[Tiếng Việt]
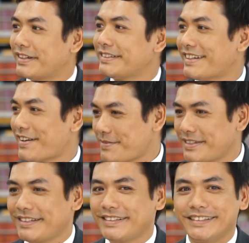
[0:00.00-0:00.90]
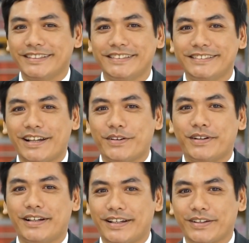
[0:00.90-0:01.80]
Vâng, chào MC. Xin
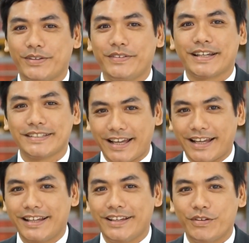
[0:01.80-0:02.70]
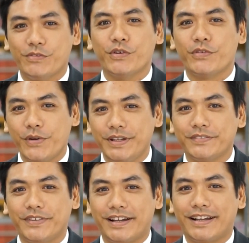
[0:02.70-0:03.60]
chào à, quý vị khán giả quý phụ
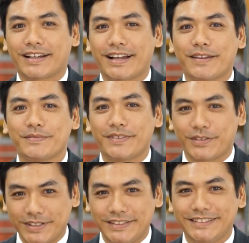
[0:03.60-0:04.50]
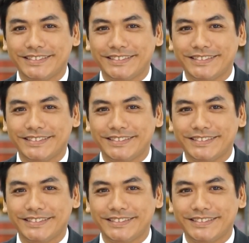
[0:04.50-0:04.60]
huynh và các em học sinh.